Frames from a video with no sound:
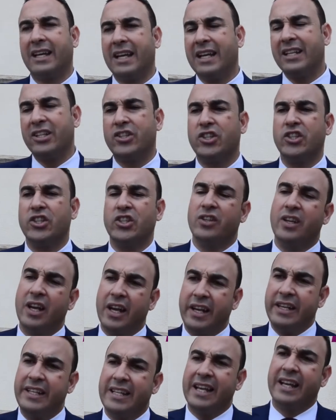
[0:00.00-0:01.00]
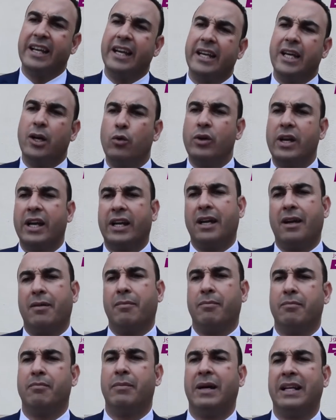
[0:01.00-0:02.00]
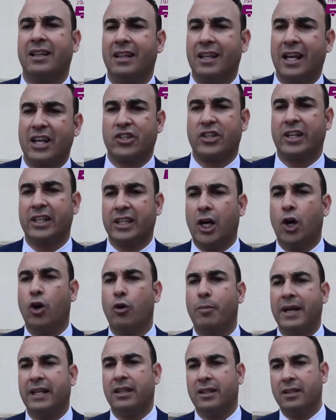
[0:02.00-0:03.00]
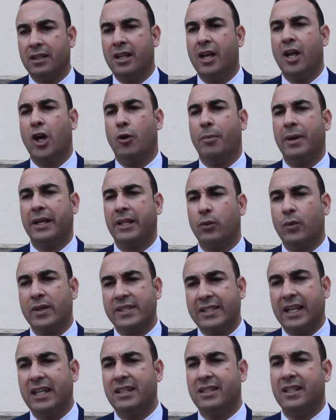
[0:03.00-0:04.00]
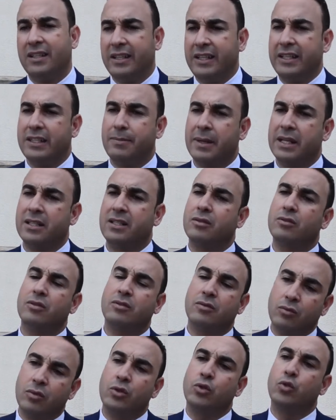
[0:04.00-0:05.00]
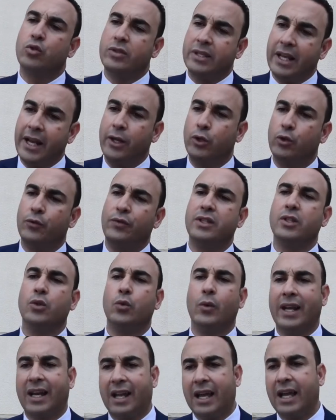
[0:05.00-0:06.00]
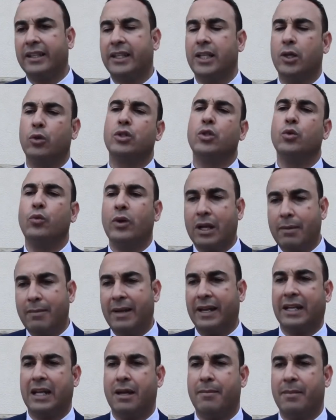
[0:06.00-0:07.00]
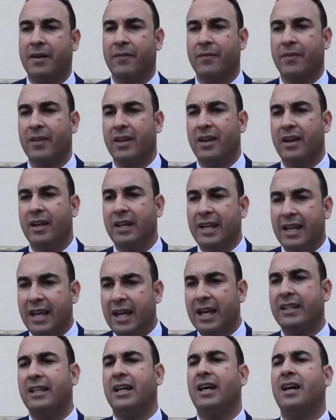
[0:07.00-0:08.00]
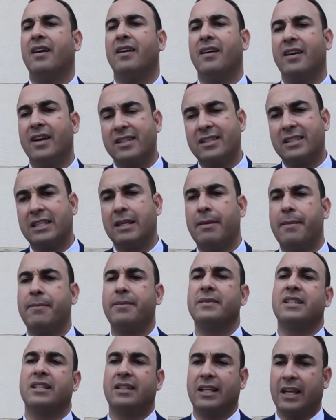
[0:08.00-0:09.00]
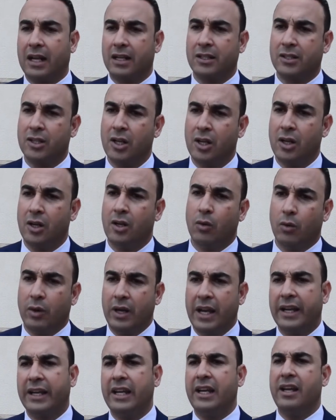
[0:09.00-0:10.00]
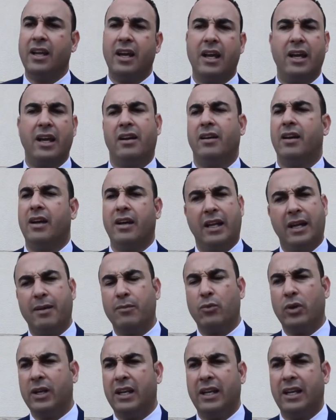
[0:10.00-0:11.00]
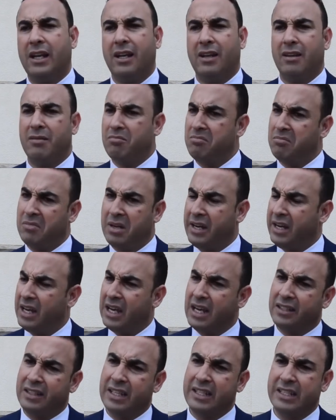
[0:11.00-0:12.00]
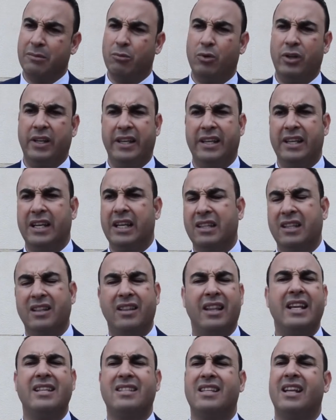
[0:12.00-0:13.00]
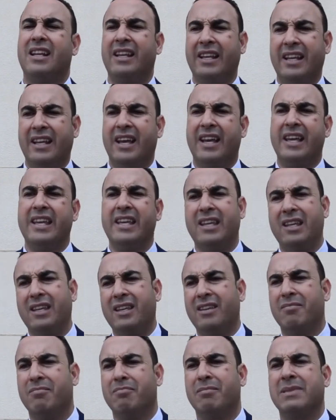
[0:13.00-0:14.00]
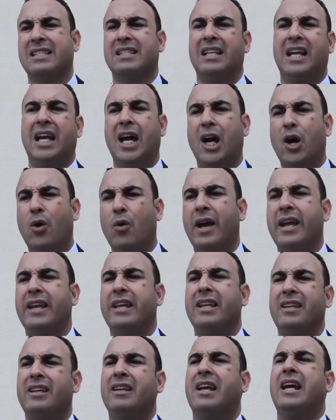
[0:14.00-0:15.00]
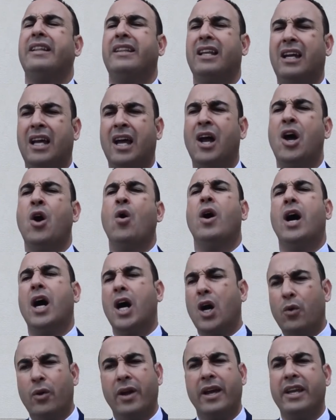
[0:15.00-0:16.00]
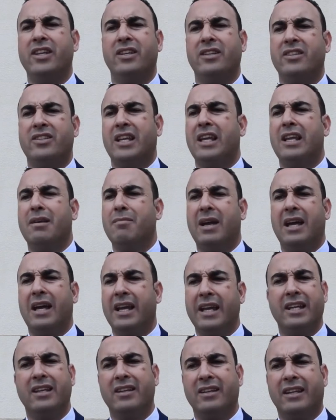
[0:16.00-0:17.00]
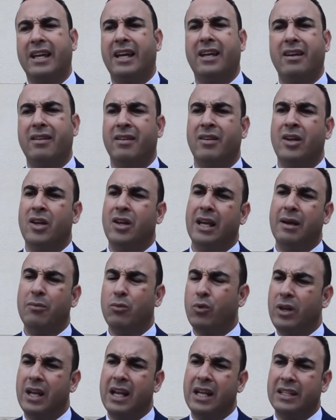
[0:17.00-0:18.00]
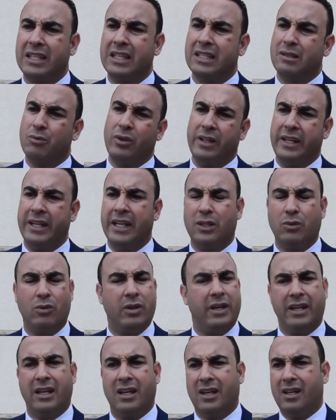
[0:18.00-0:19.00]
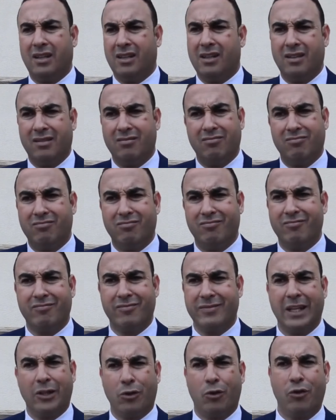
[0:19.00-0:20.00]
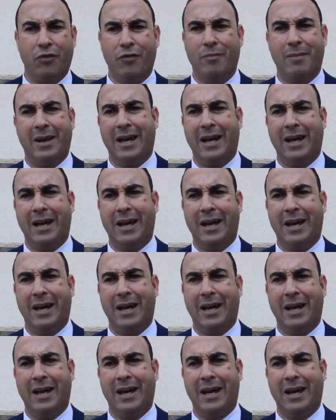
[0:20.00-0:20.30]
كانت اذا كان هناك بعض الاشرطه او بعض او بعض الوسائل ديال الاثبات تساعد في تنوير القضيه وتنوير المحكمه لهذا السبب تدخلت ولكن الحمد لله انا التزم الحياد ليس لي اي مصلحه او اي عداء او اي شيء مع اي كان الحمد لله التزم الحياد وانا صادق فيما